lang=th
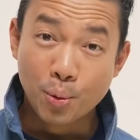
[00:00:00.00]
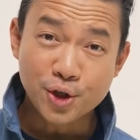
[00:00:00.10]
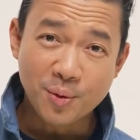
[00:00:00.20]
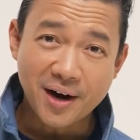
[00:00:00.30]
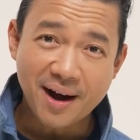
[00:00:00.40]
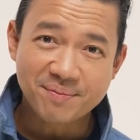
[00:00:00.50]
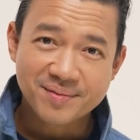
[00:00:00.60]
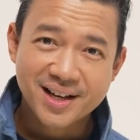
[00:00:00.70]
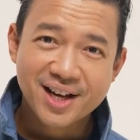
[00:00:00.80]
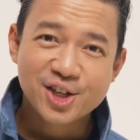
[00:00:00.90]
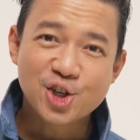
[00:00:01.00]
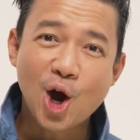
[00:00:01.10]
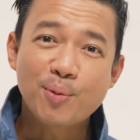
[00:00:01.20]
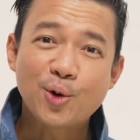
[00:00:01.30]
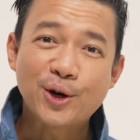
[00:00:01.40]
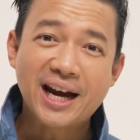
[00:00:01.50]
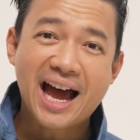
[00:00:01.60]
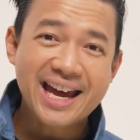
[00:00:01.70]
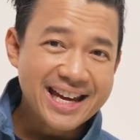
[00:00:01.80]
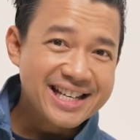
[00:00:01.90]
ณผู้ชมครับชอบกด
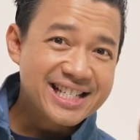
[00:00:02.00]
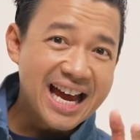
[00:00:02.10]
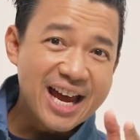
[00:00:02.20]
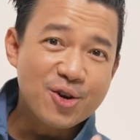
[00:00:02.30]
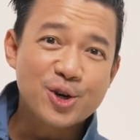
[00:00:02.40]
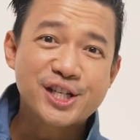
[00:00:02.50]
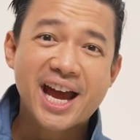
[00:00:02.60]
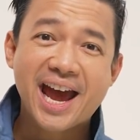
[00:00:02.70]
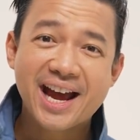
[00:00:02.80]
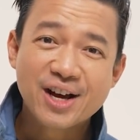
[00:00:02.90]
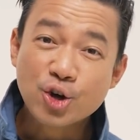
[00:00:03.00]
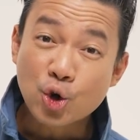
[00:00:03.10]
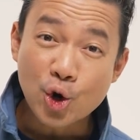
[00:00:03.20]
ไลค์ใช่กดแชร์